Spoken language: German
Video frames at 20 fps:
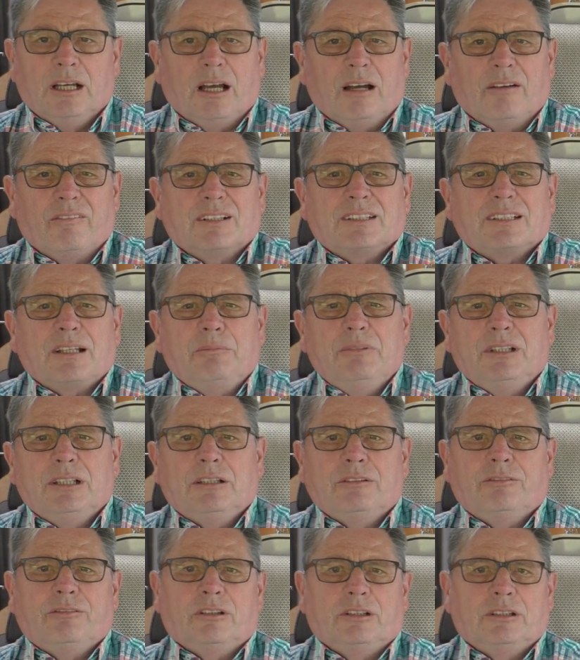Aber was haben wir
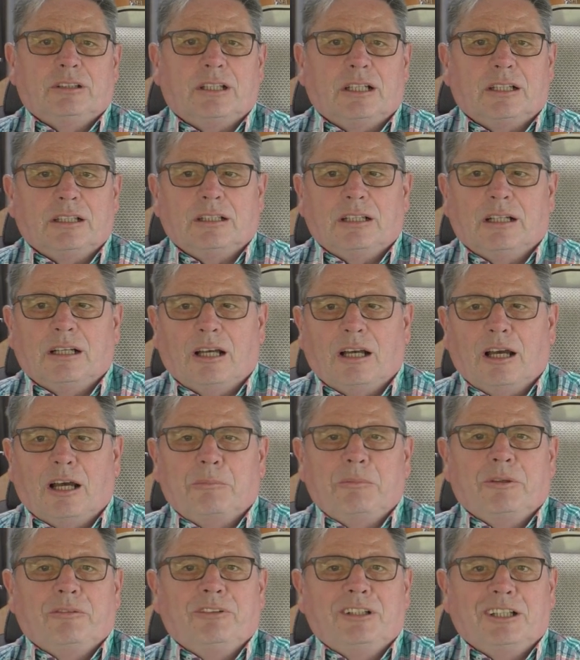davon? Dann
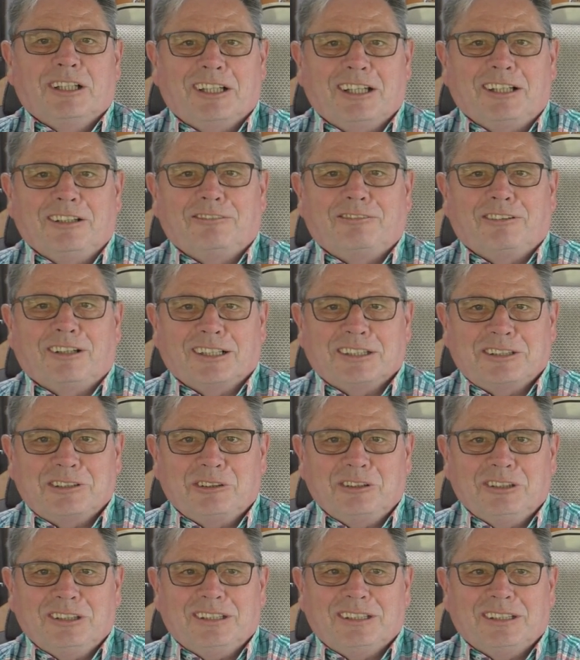haben wir wieder kein
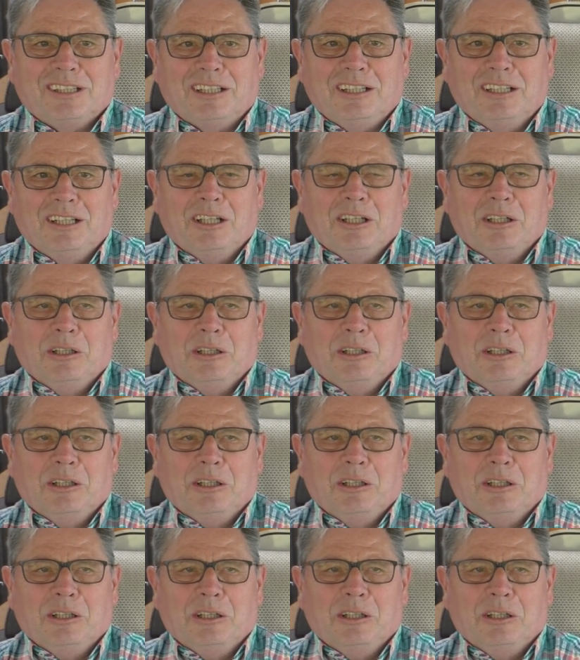Fahrzeug, ja.